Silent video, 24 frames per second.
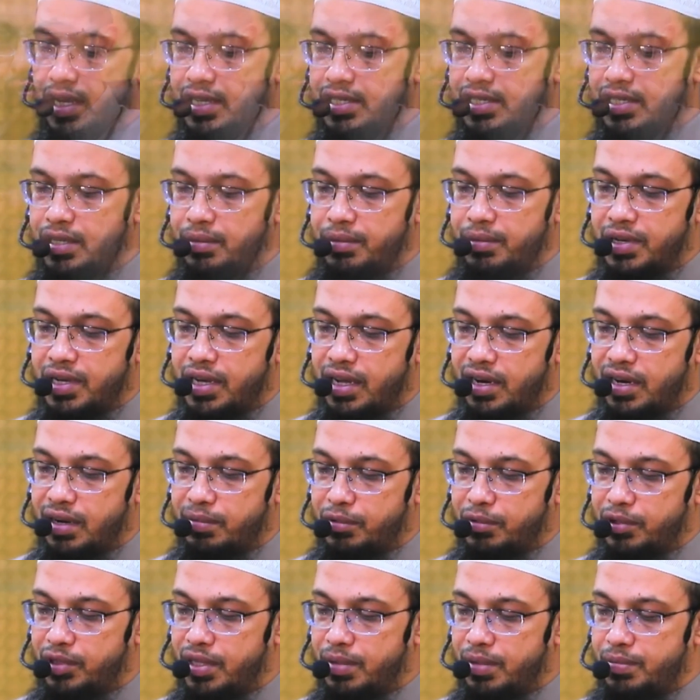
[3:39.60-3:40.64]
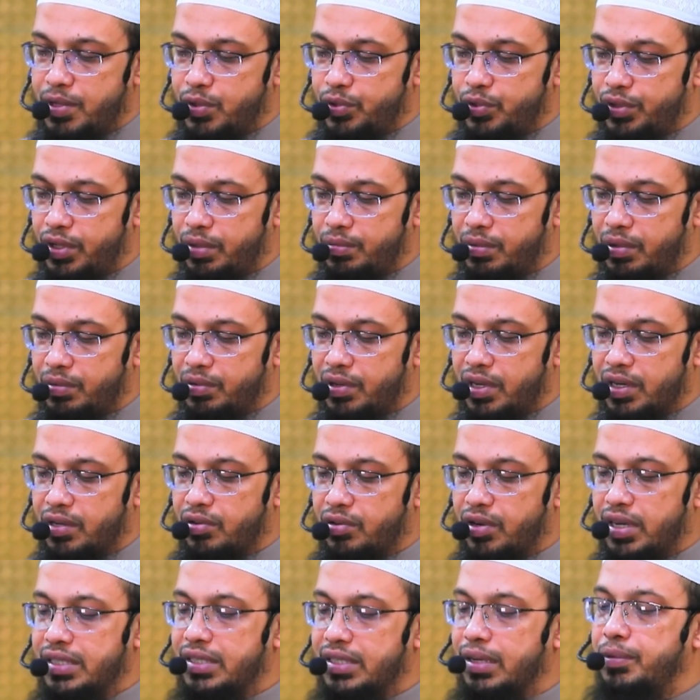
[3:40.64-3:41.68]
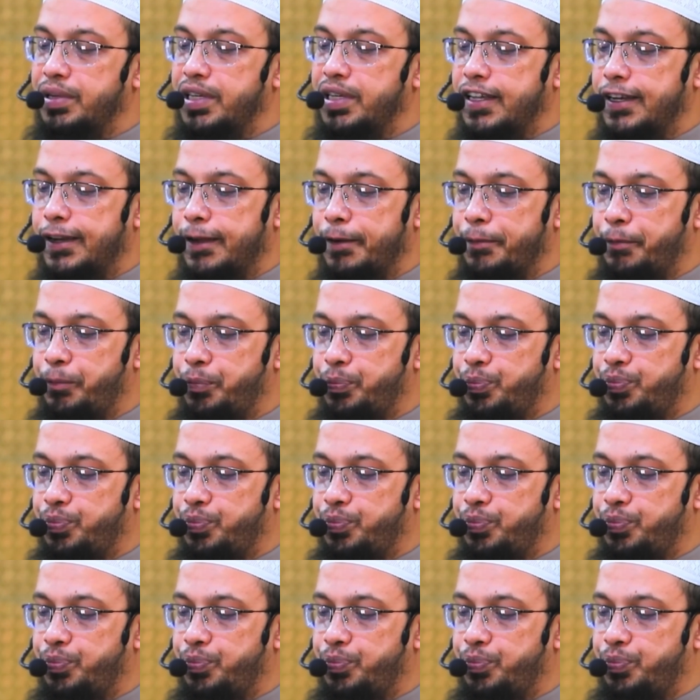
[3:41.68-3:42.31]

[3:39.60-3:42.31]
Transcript: ইসলামিক গানের মধ্যে মিউজিক ব্যবহার করা যাবে কি না